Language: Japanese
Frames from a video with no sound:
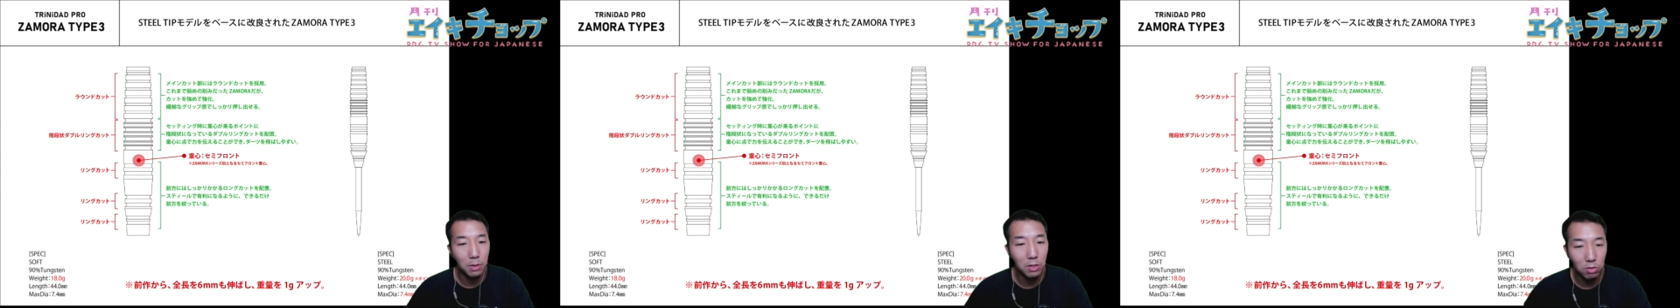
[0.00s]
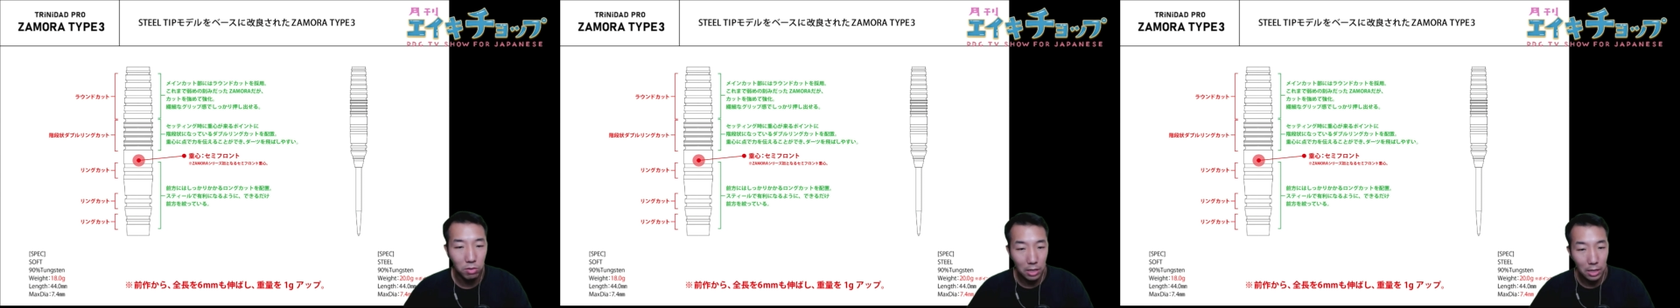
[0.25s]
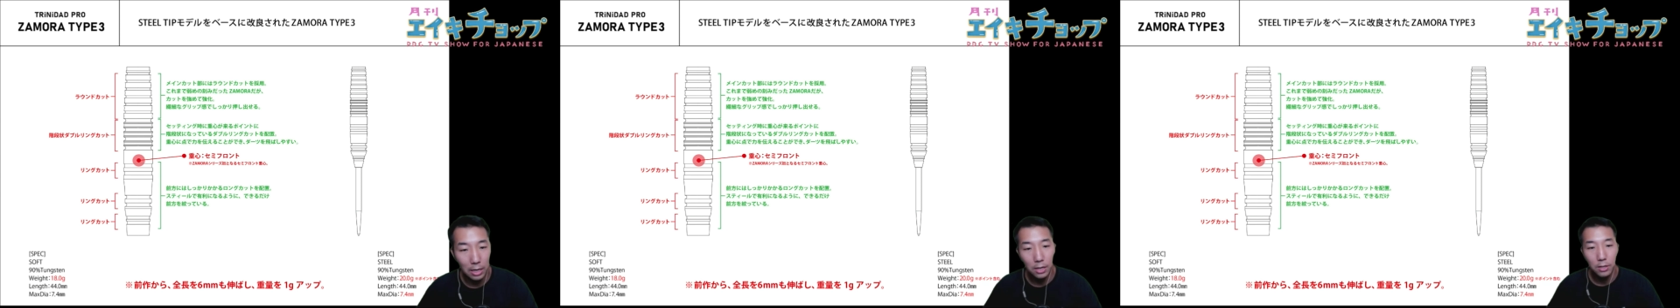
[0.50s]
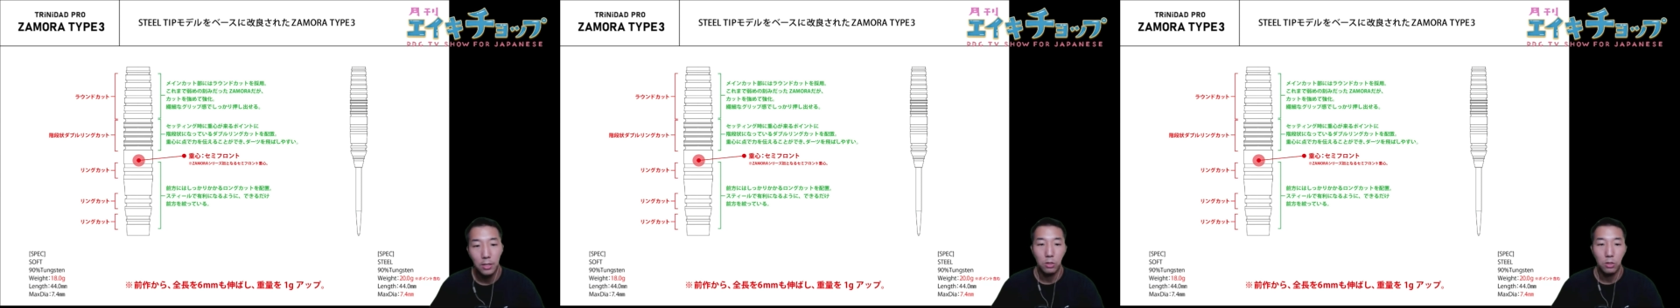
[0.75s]
面というか
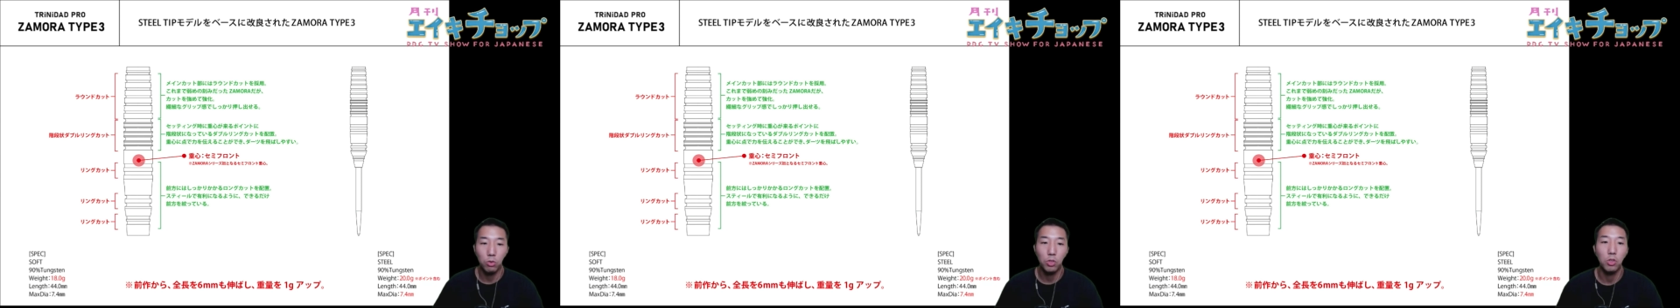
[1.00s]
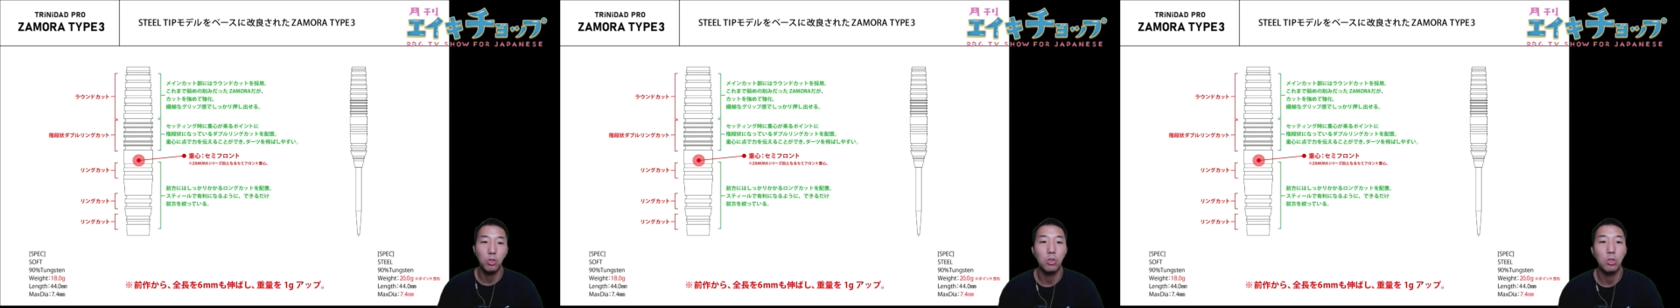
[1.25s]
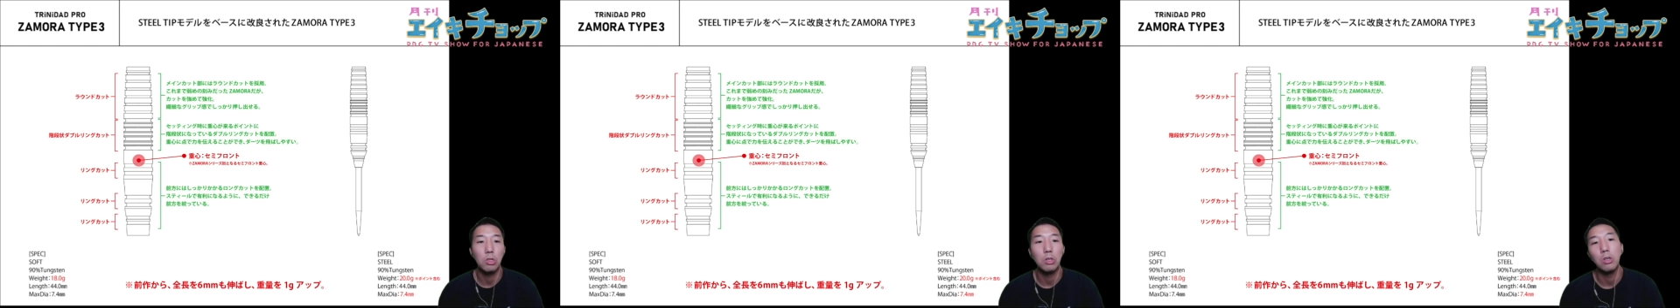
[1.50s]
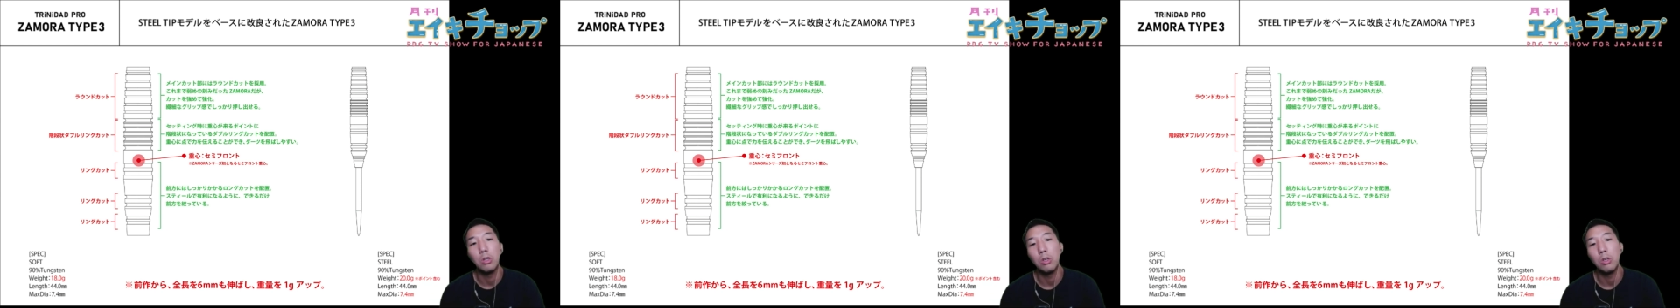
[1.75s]
特徴の